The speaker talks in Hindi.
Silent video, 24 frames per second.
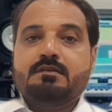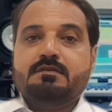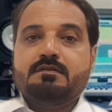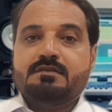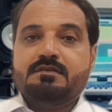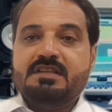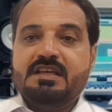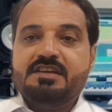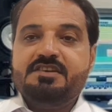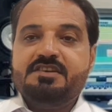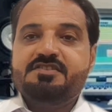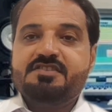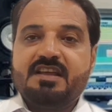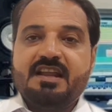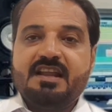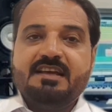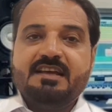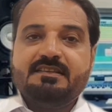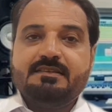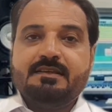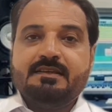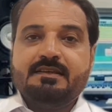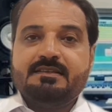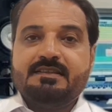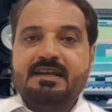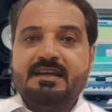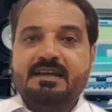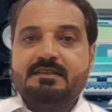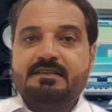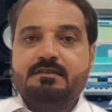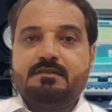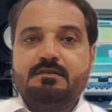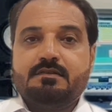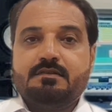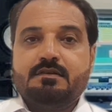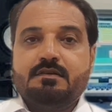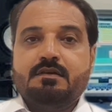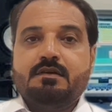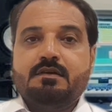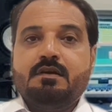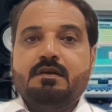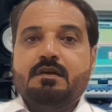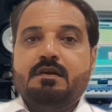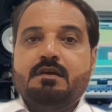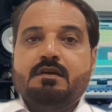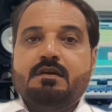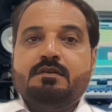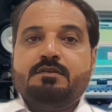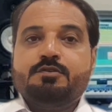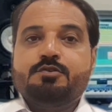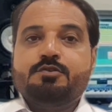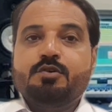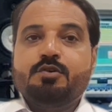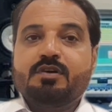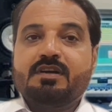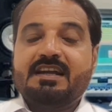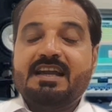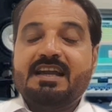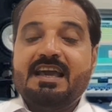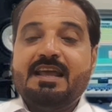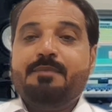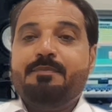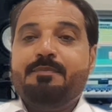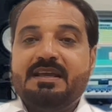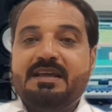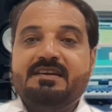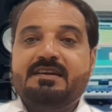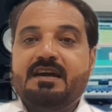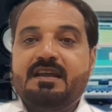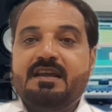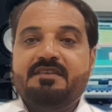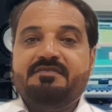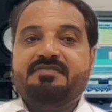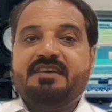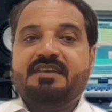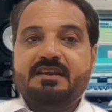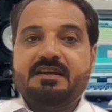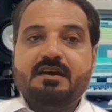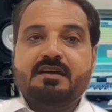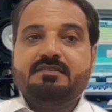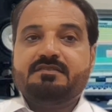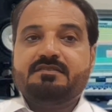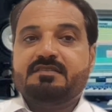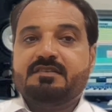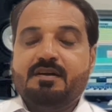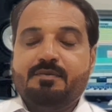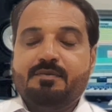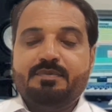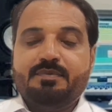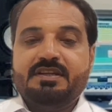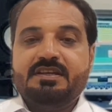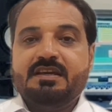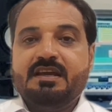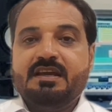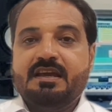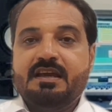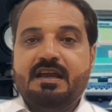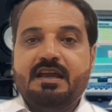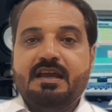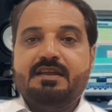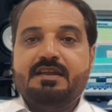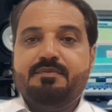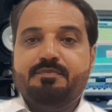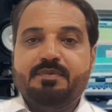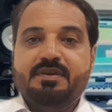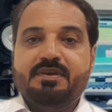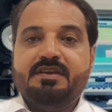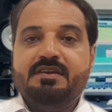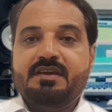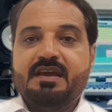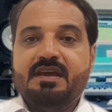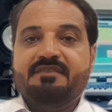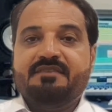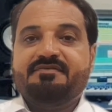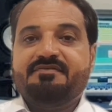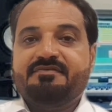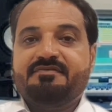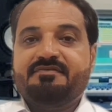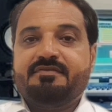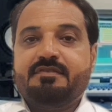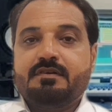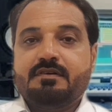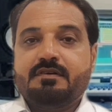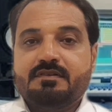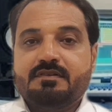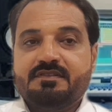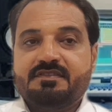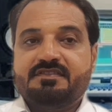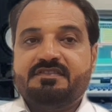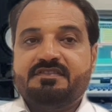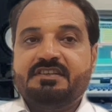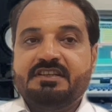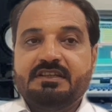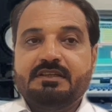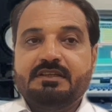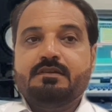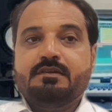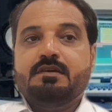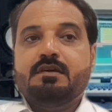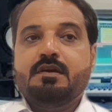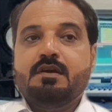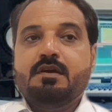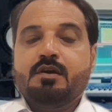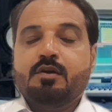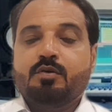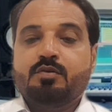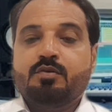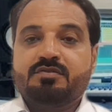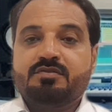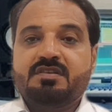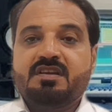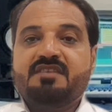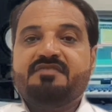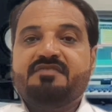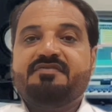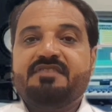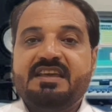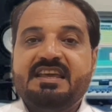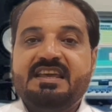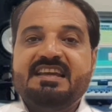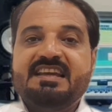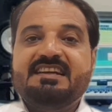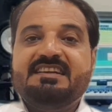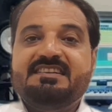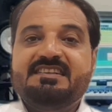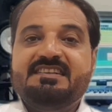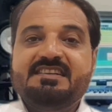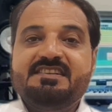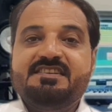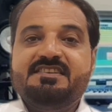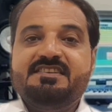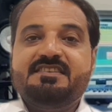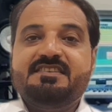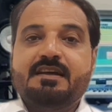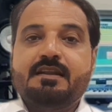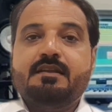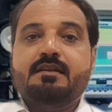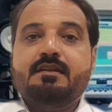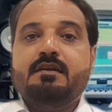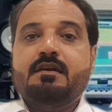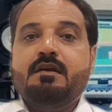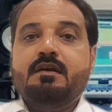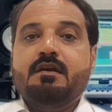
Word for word: नई शराय के तहत जो गैर बैंकारी फाइनेंस कंपनी है एन बी एफ सी को सिर्फ एक डिजिटल